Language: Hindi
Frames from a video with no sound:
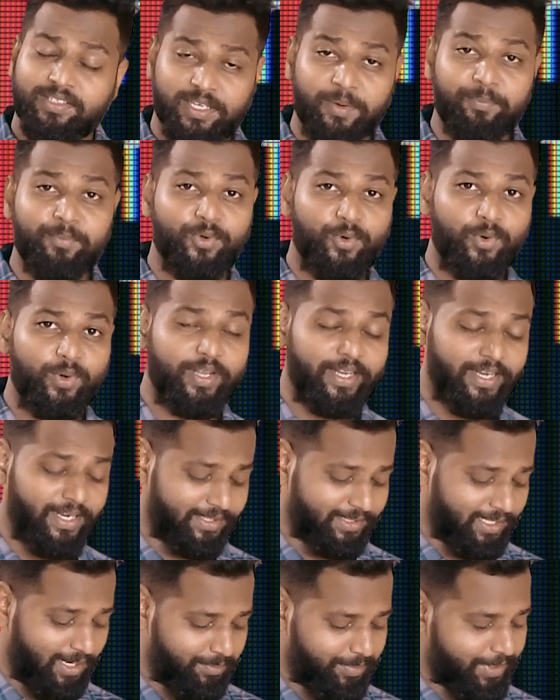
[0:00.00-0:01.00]
जब टूट
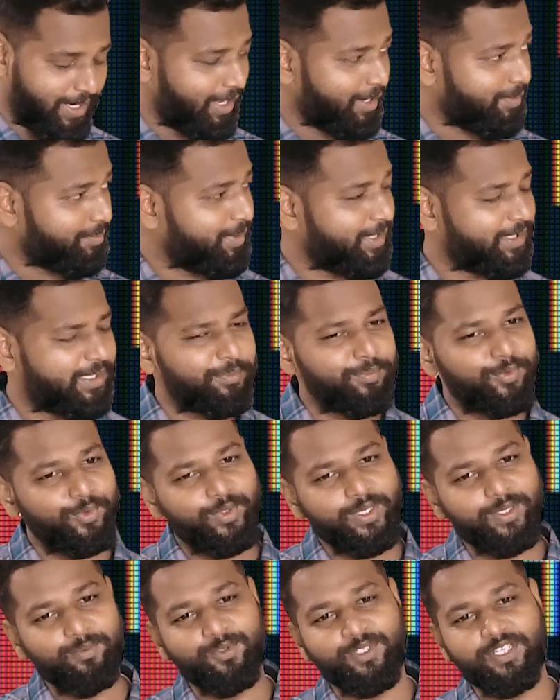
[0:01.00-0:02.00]
गया था प्यार में तब
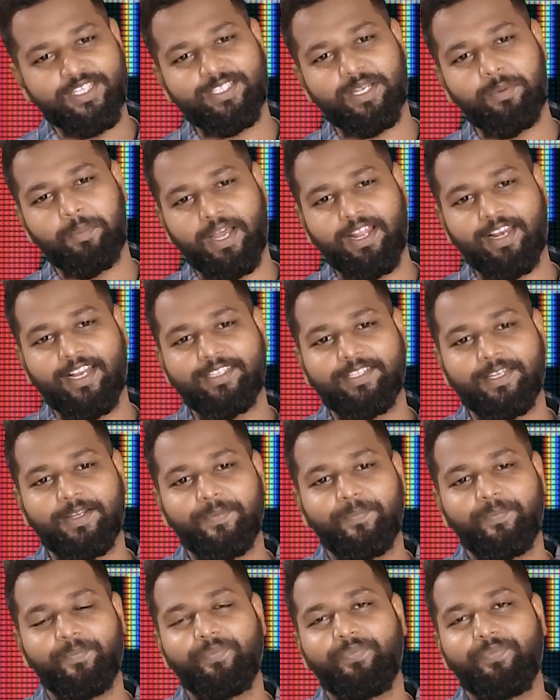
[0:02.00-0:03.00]
तूने मुझे संभाला था